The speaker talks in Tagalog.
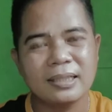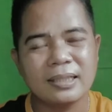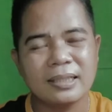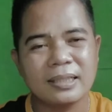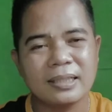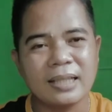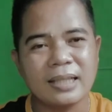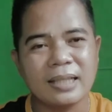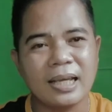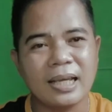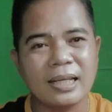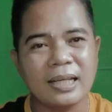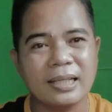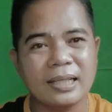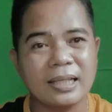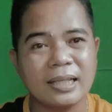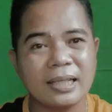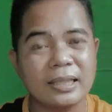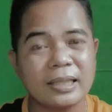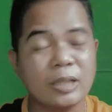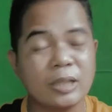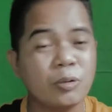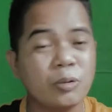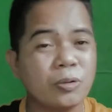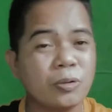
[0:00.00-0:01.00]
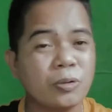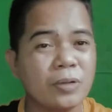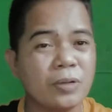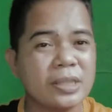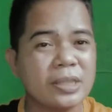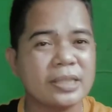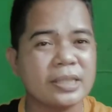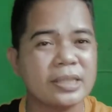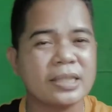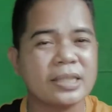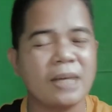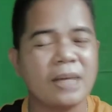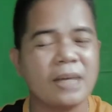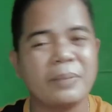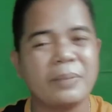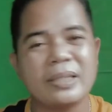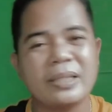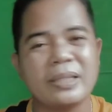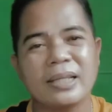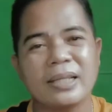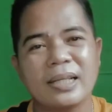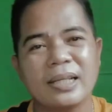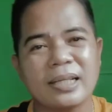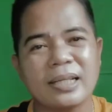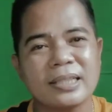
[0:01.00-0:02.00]
Dahil nga, tinuro kasi sa amin
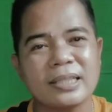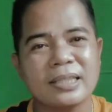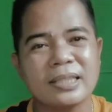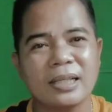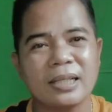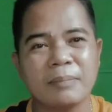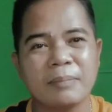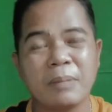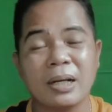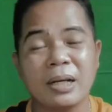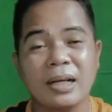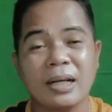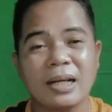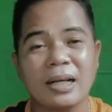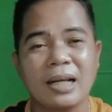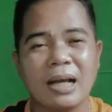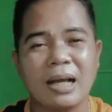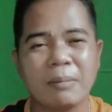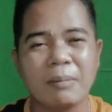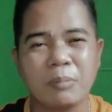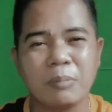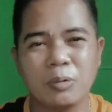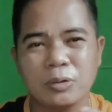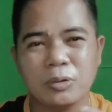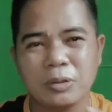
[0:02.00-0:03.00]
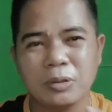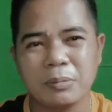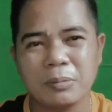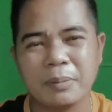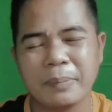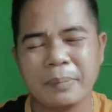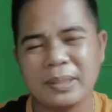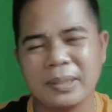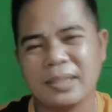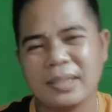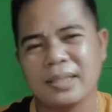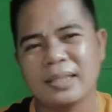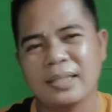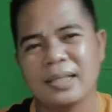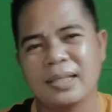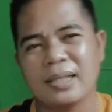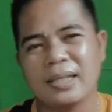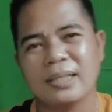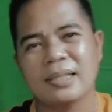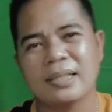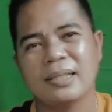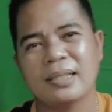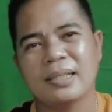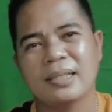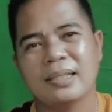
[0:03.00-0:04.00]
niya ng isang manggagamot na matanda
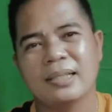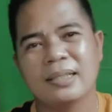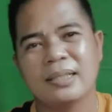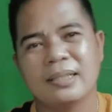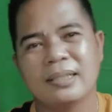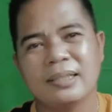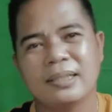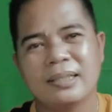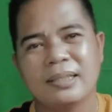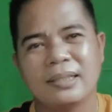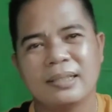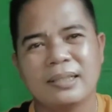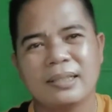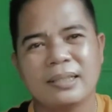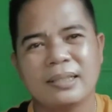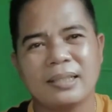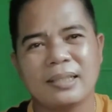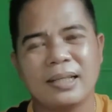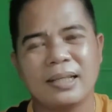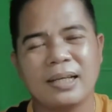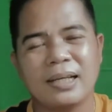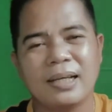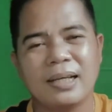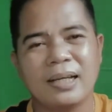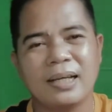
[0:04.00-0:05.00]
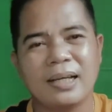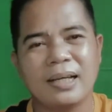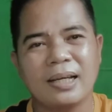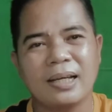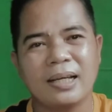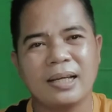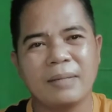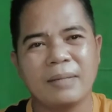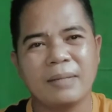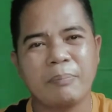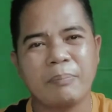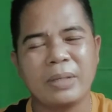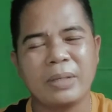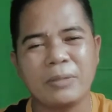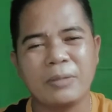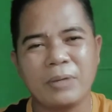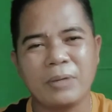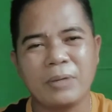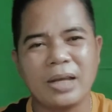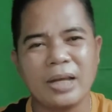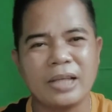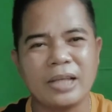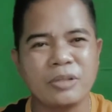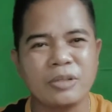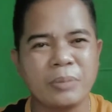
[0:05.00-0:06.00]
na
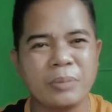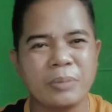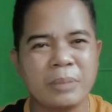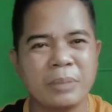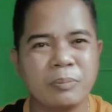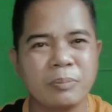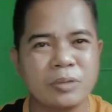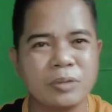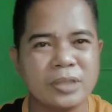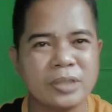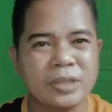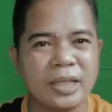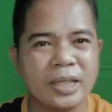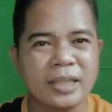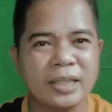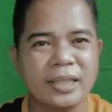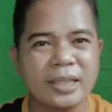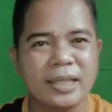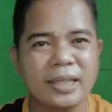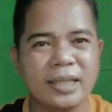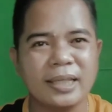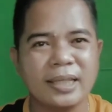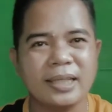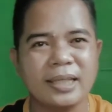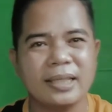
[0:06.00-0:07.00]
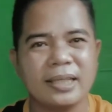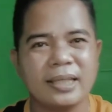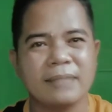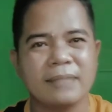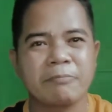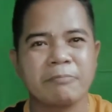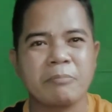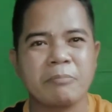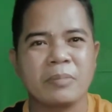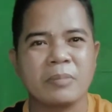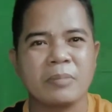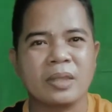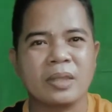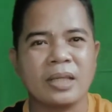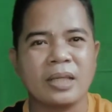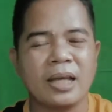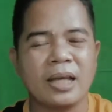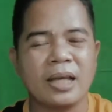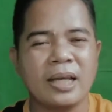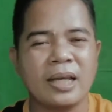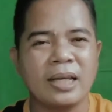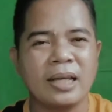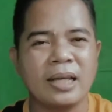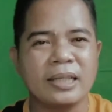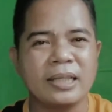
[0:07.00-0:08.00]
paniwalaan nyo man po sa hindi,
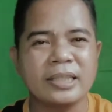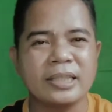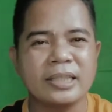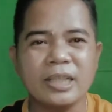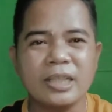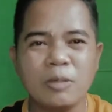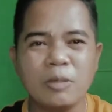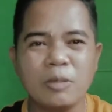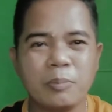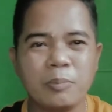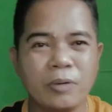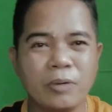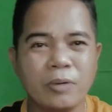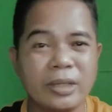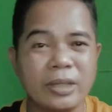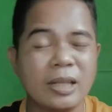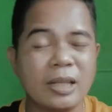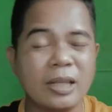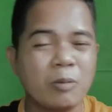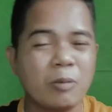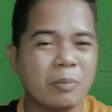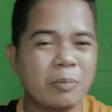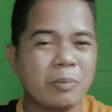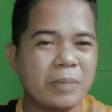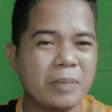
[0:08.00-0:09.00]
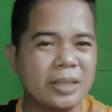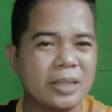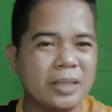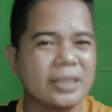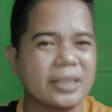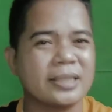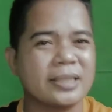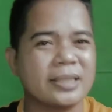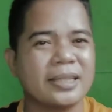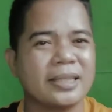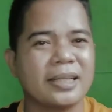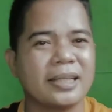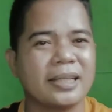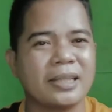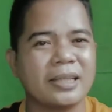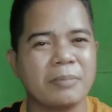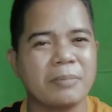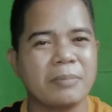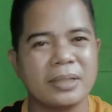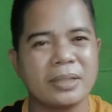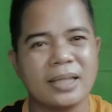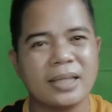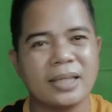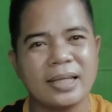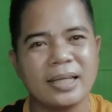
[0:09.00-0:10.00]
ay siya daw po ay dalawang beses nang
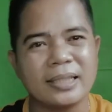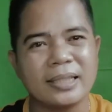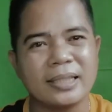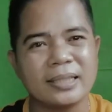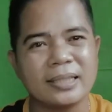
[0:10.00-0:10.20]
namatay.